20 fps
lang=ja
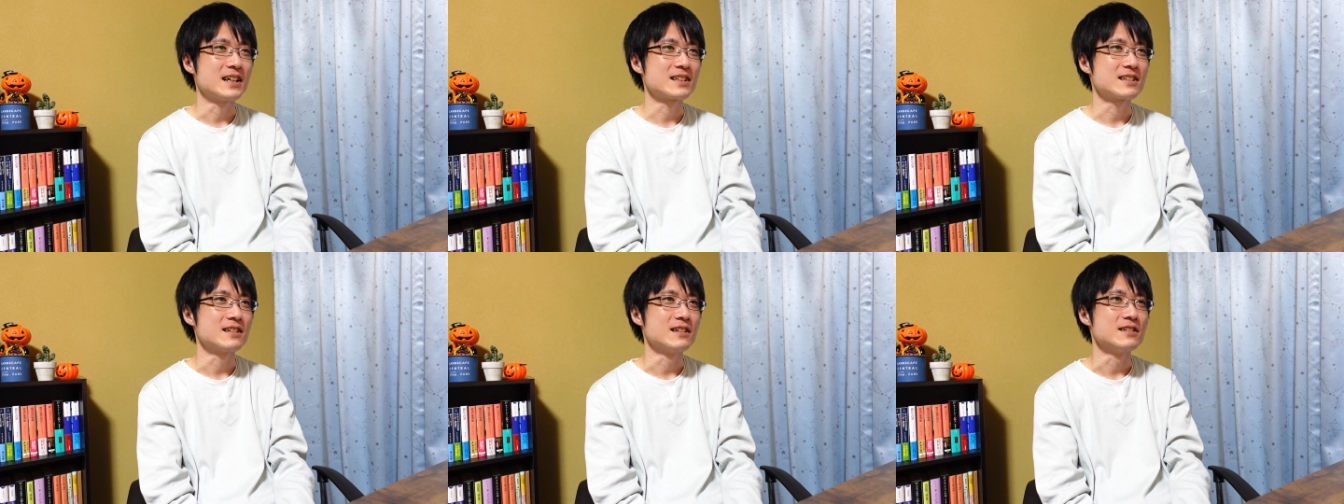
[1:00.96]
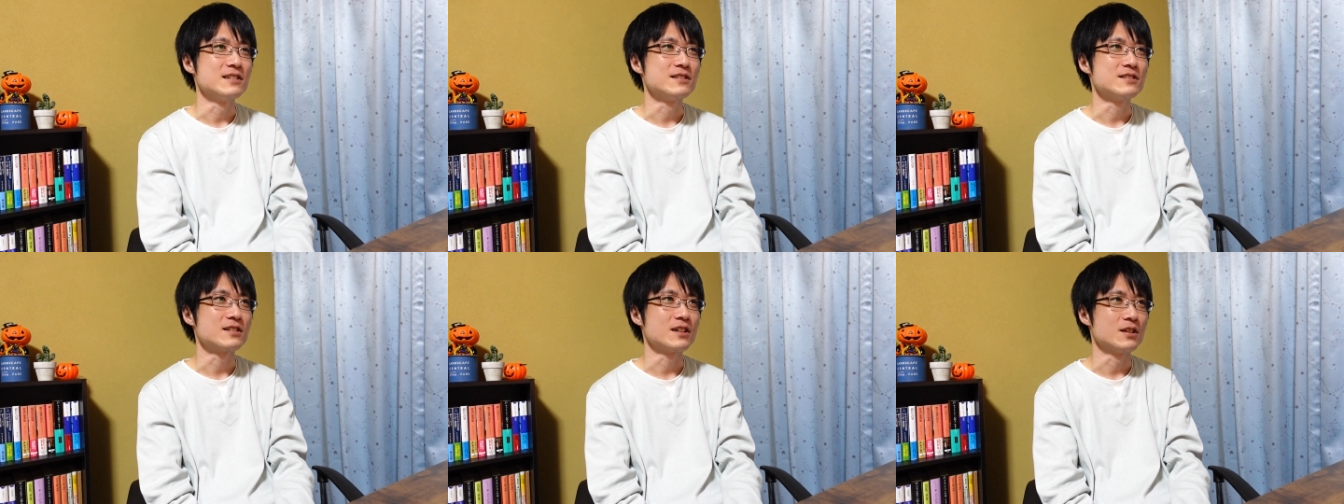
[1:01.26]
あった
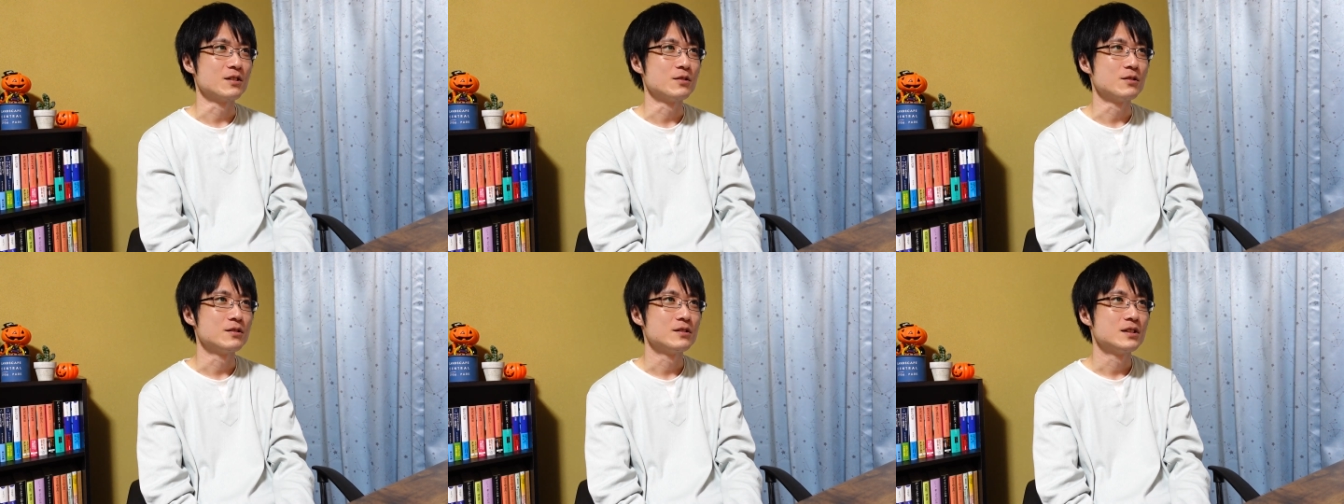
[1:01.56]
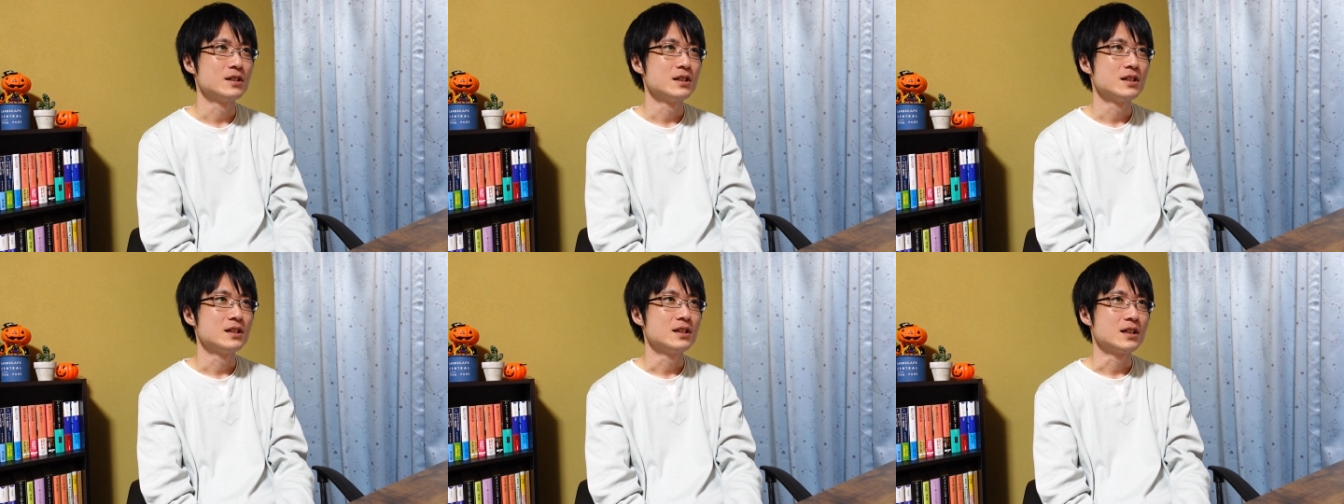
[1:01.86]
んですけど、
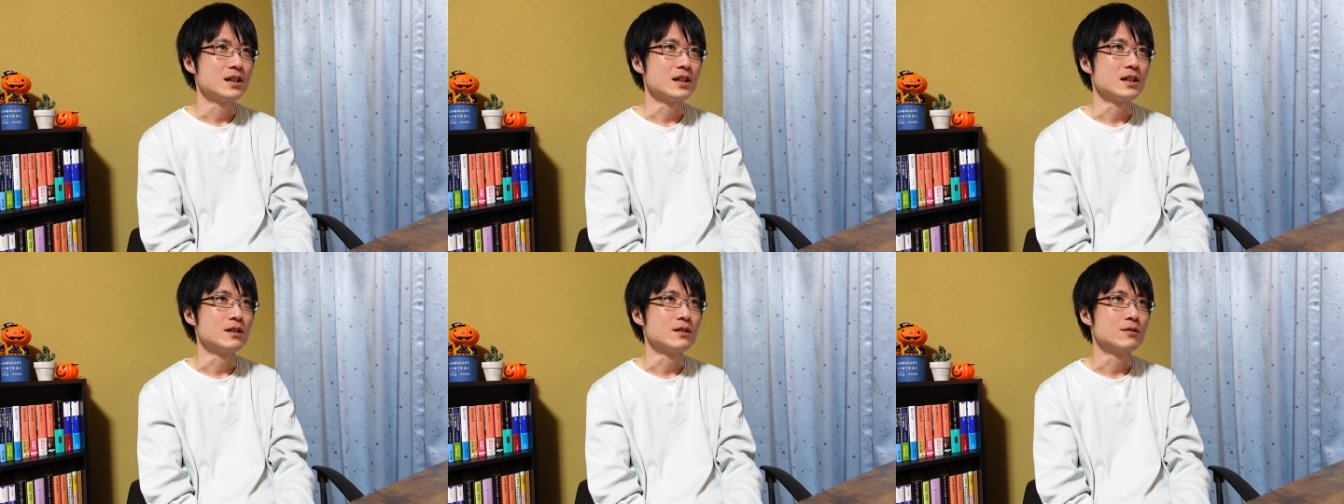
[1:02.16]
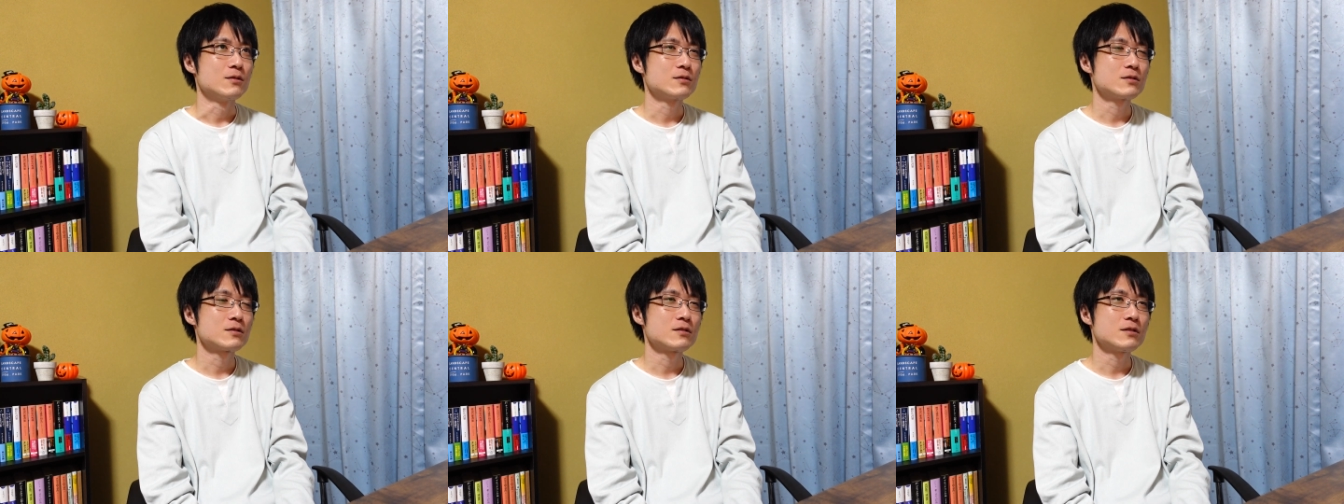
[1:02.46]
はい、
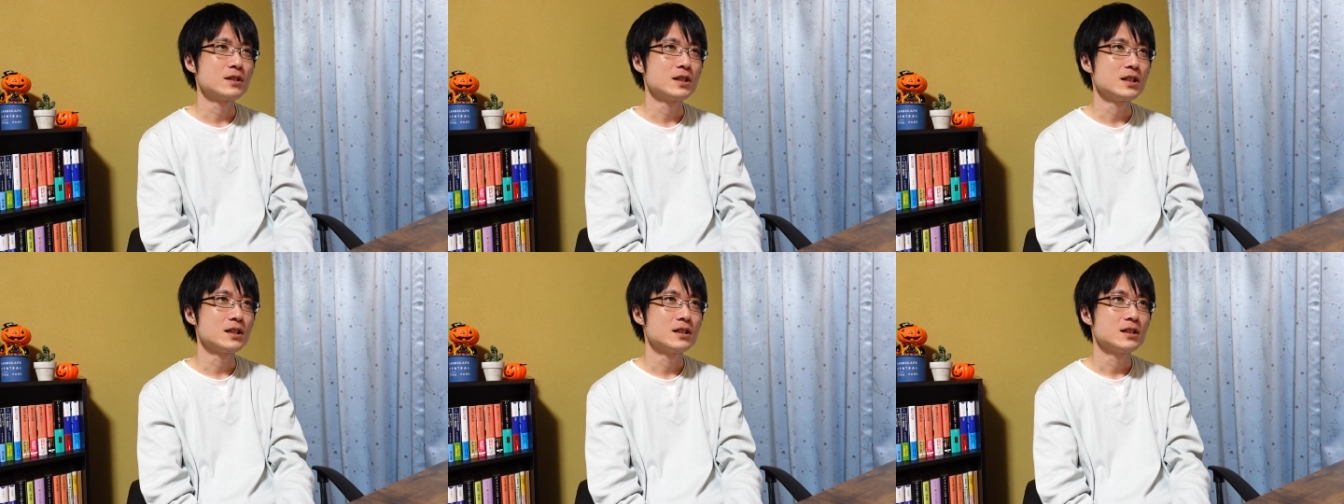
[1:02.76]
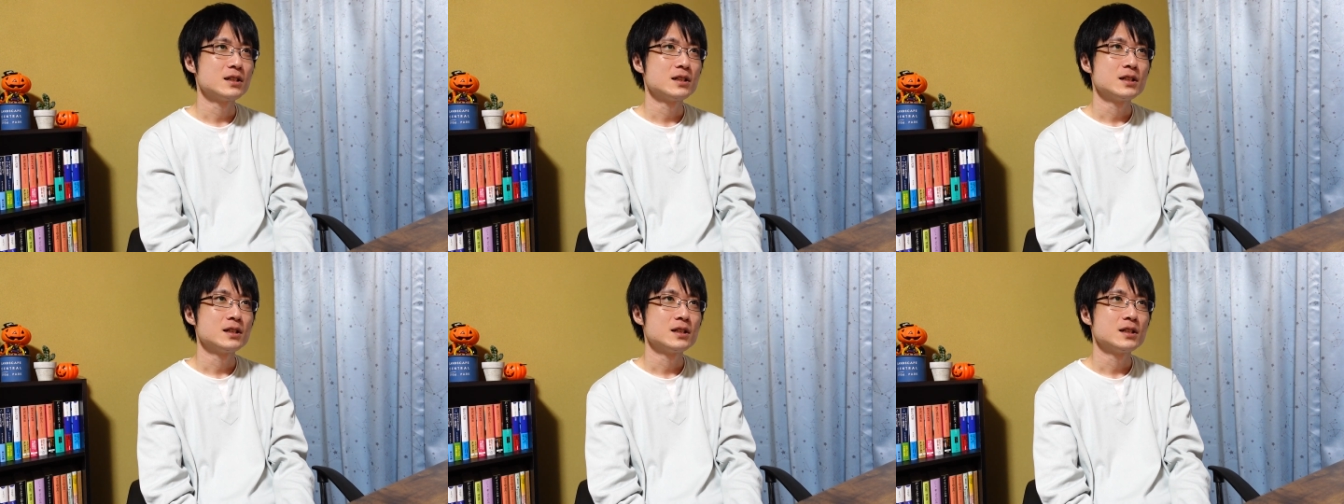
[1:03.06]
本当に